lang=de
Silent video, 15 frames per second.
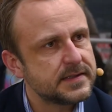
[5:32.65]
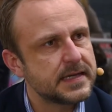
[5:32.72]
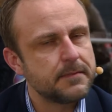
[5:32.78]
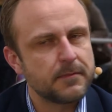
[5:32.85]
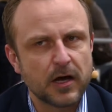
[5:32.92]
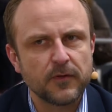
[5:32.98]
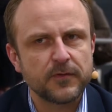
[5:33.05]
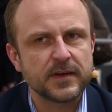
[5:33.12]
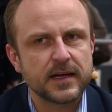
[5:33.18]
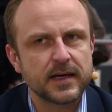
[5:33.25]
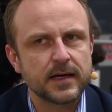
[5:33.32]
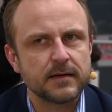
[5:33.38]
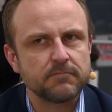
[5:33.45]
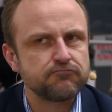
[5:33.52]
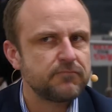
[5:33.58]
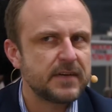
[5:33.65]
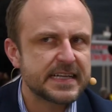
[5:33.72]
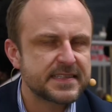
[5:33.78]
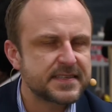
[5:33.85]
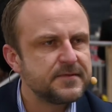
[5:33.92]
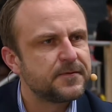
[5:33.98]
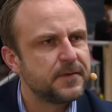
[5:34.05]
die im Laufe der
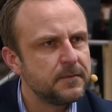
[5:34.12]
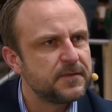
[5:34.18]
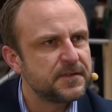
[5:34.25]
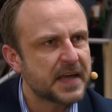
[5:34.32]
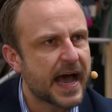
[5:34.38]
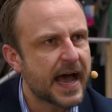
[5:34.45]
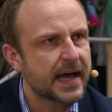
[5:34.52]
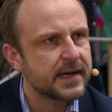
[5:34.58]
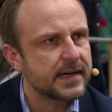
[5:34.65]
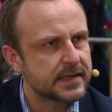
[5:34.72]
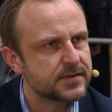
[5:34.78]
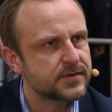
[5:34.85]
letzten fünf Jahre nach